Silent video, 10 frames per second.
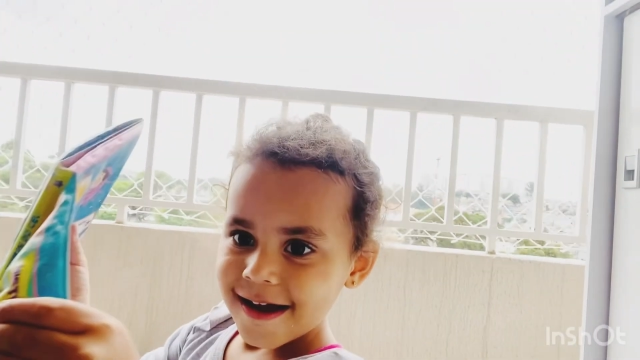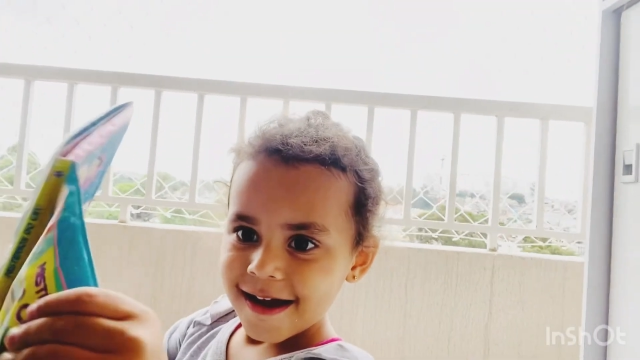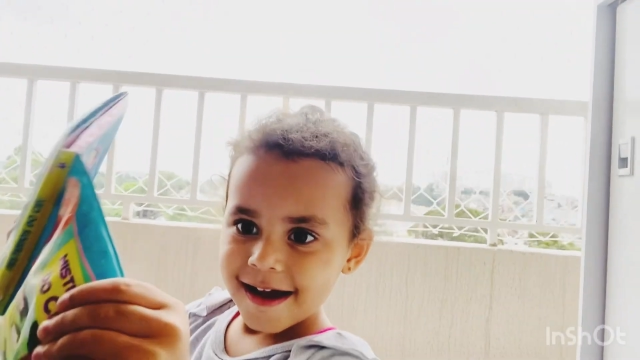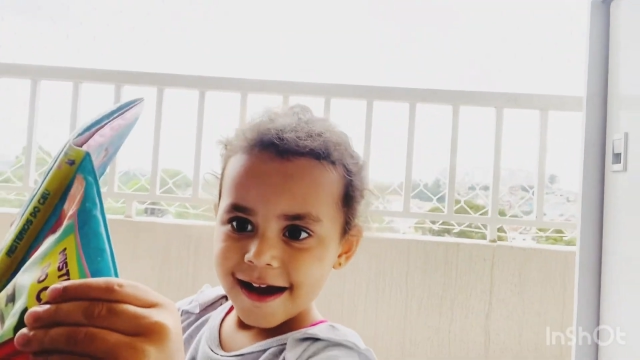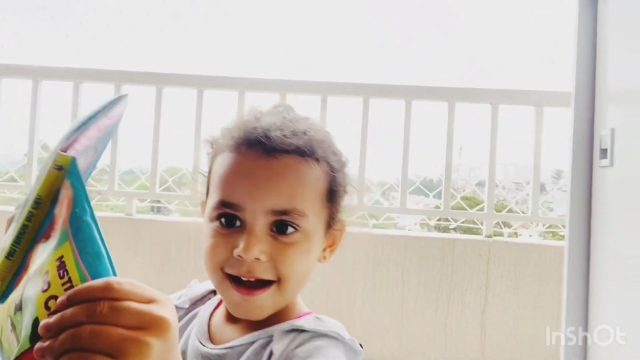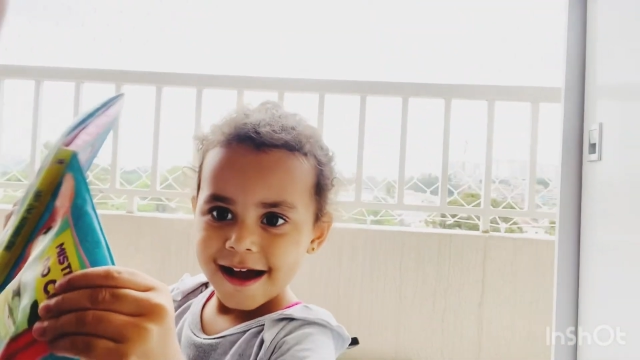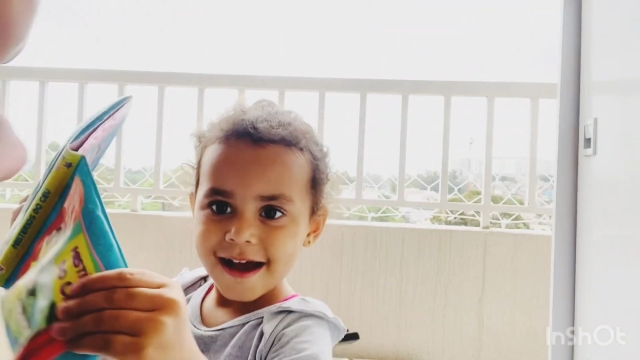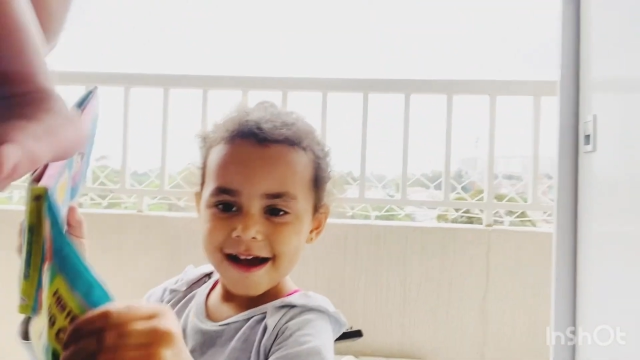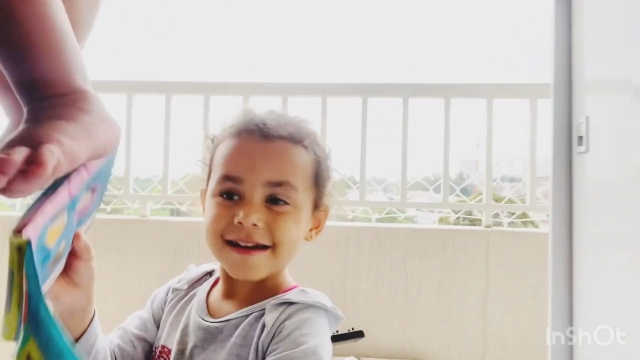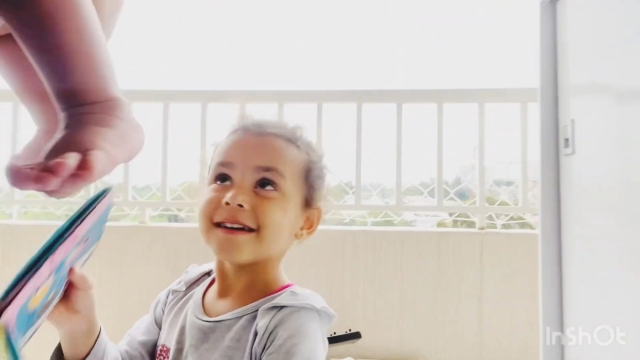Filha, vamos fazer
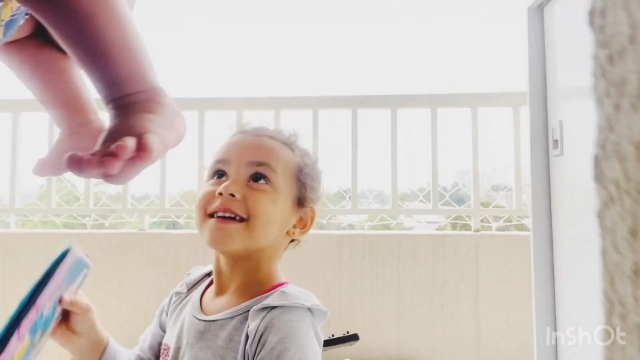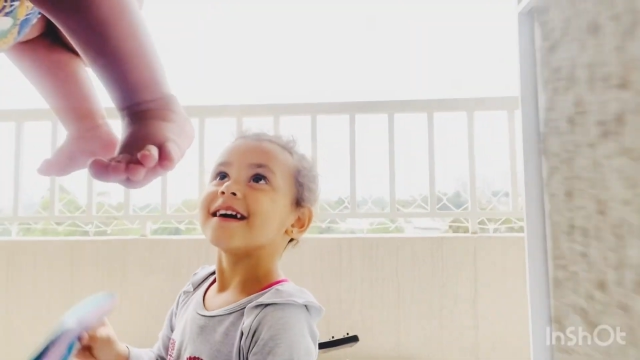um tour no